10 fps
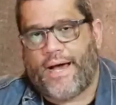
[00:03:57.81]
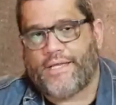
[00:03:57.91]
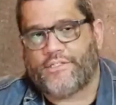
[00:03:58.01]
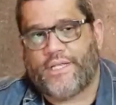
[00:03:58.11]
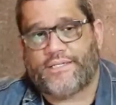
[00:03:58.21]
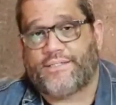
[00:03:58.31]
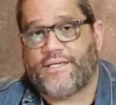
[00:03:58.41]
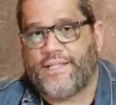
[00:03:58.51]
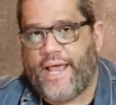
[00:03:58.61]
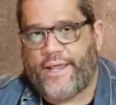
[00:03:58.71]
mais
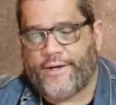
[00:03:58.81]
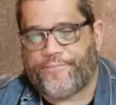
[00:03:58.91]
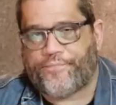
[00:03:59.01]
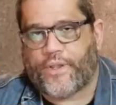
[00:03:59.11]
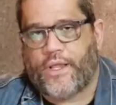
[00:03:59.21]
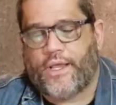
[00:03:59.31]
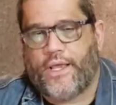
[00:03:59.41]
dessa ideia.